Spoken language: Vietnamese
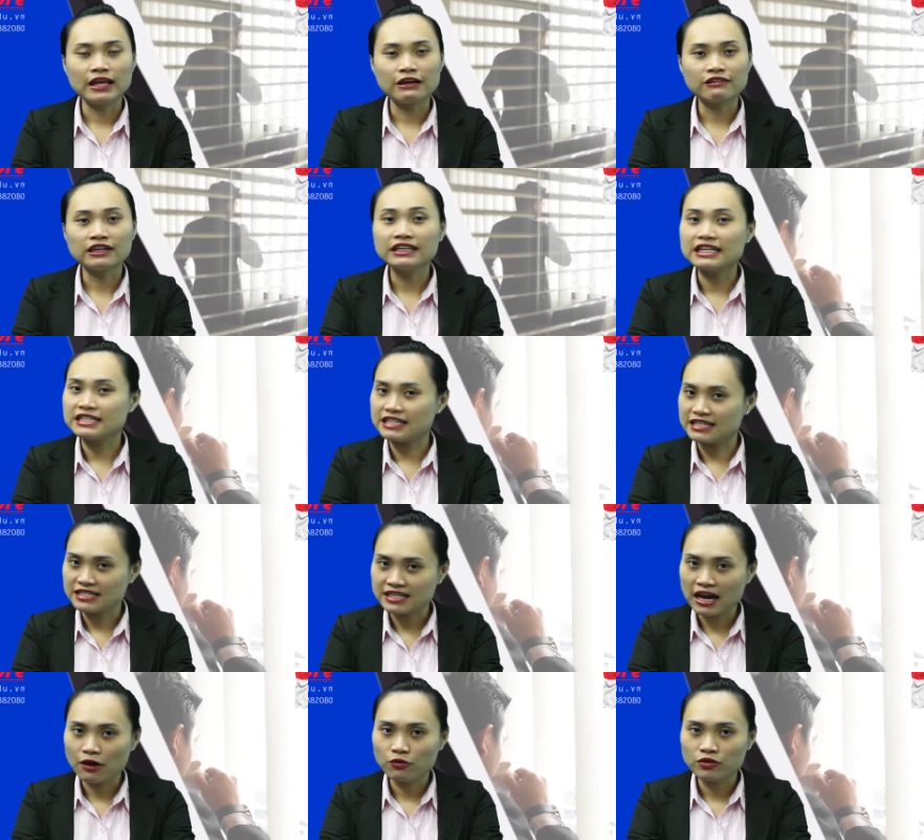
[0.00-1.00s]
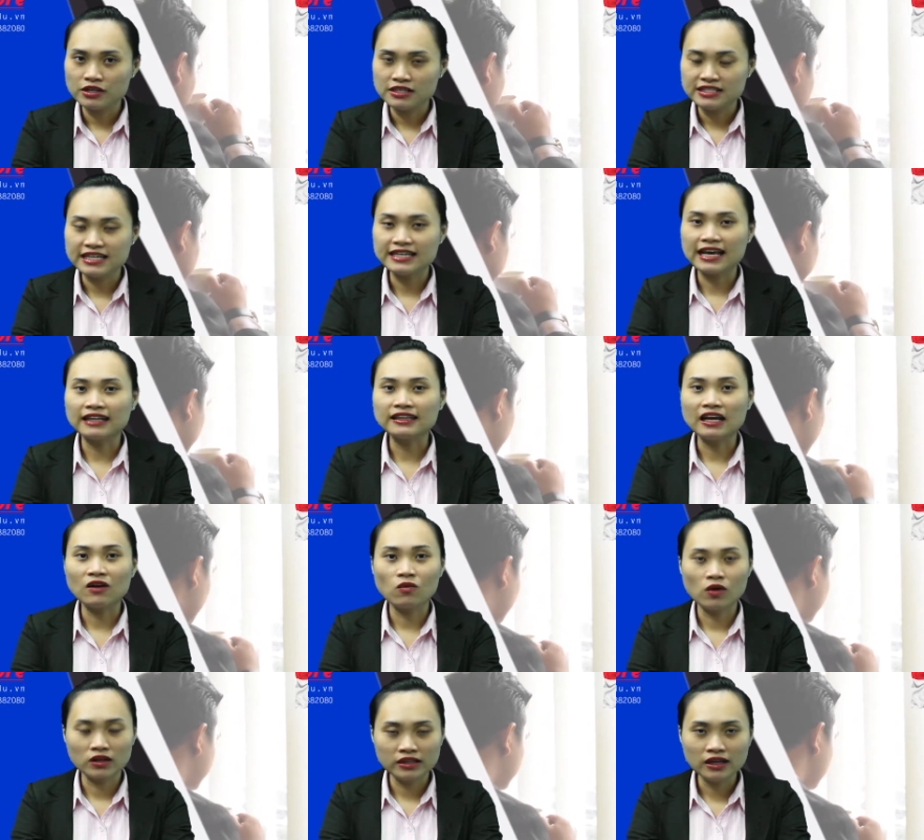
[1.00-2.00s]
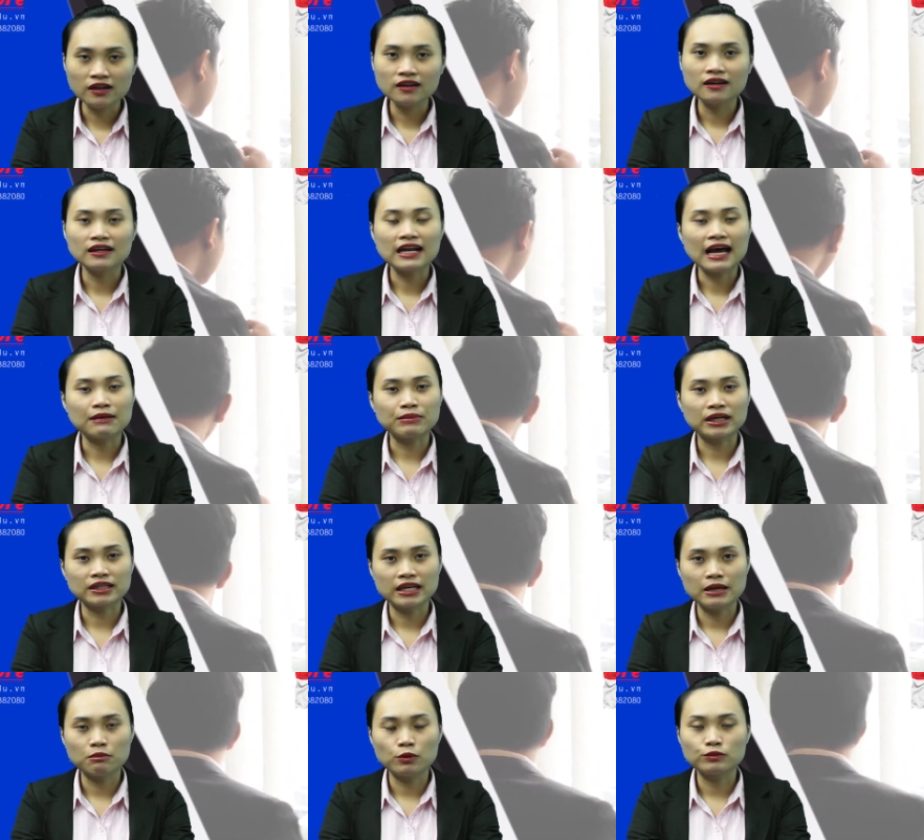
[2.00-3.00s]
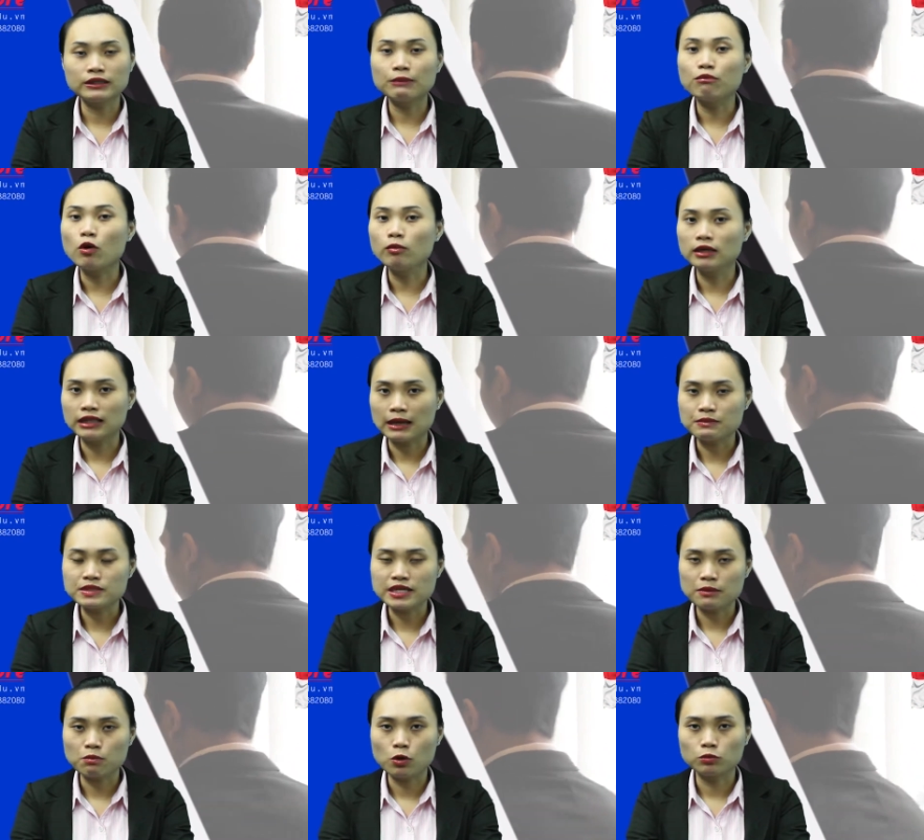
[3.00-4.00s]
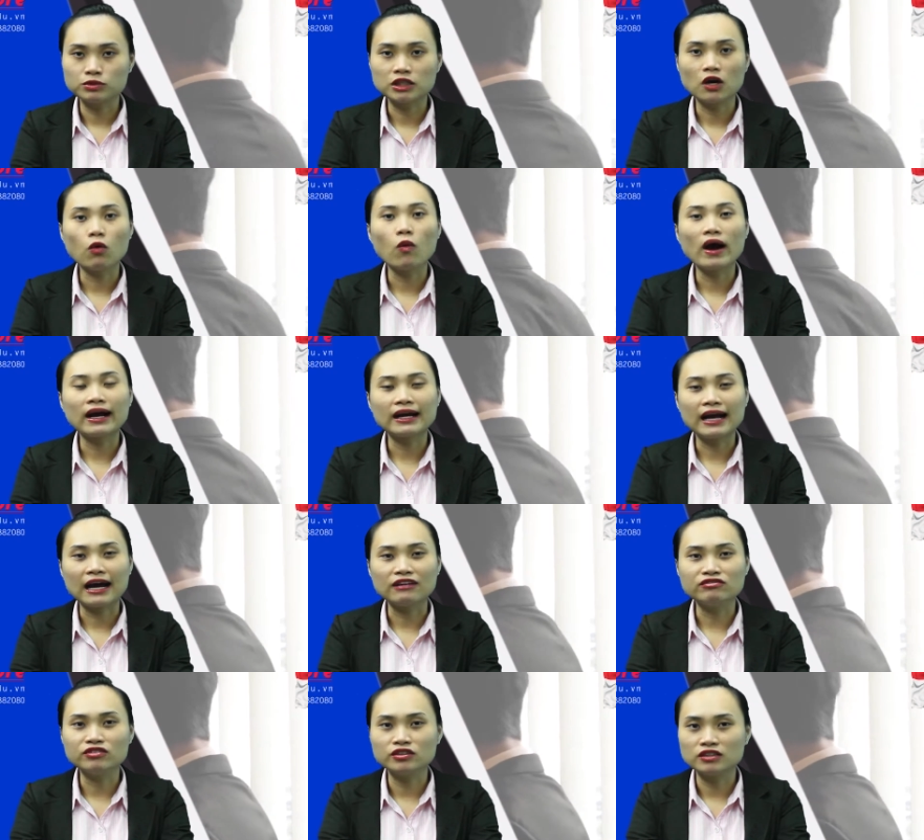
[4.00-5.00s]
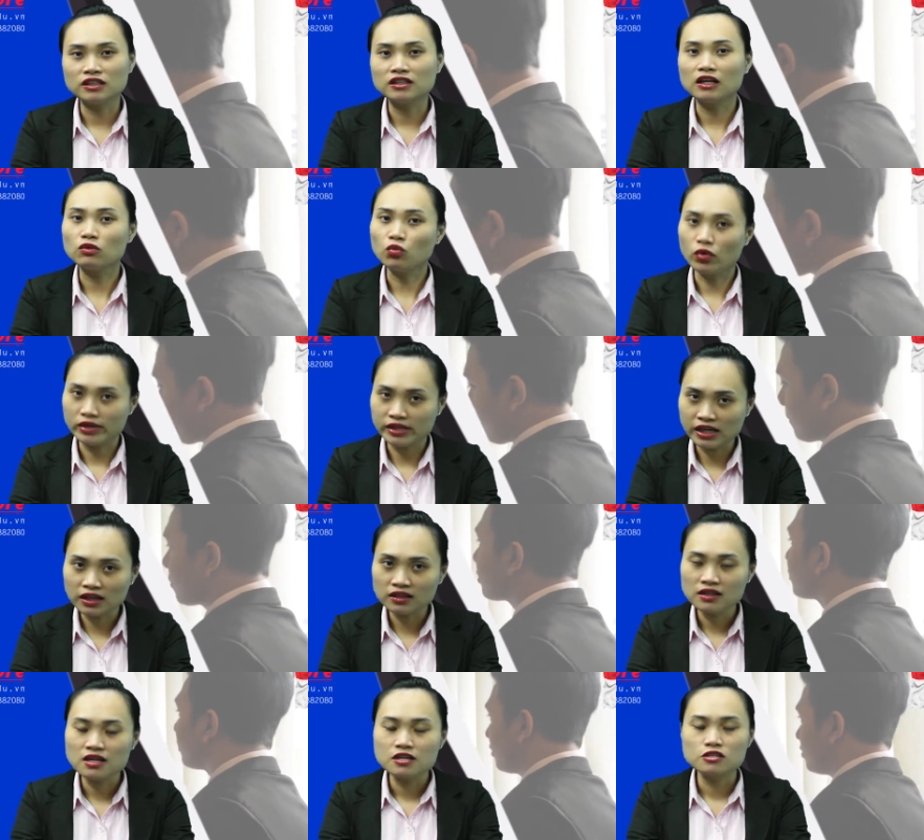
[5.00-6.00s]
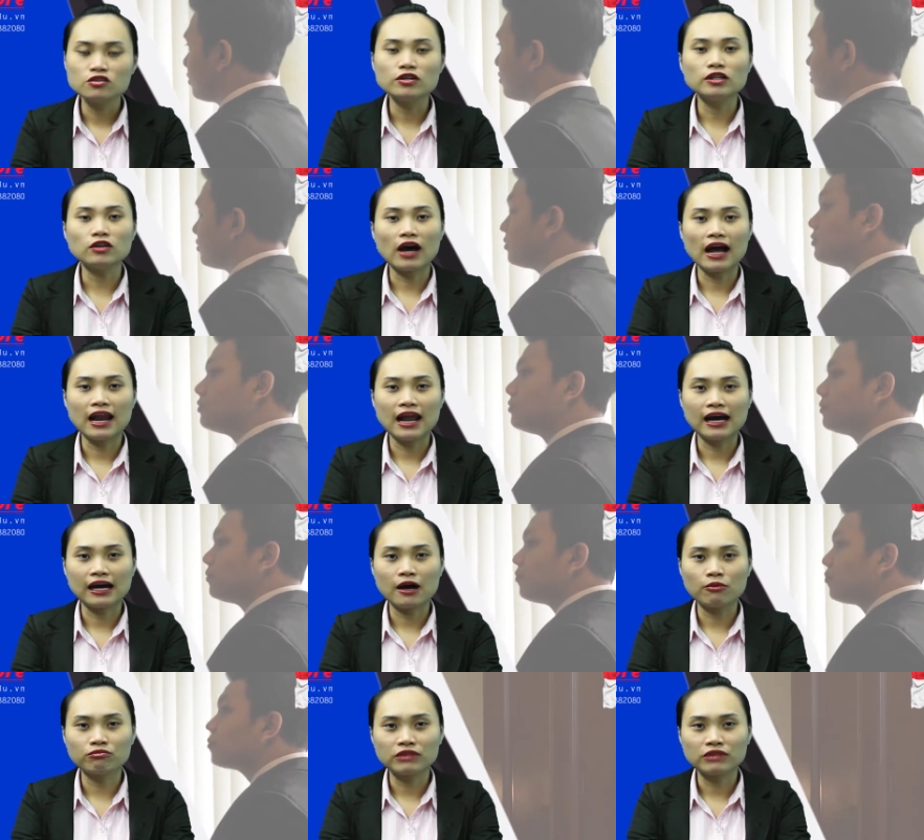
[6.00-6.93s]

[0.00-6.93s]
theo các địa chỉ sau chi nhánh tại quận nhất là mặt tiền 148 xe 1 Trần Quang Khải phường Tân Định quận nhất số điện thoại là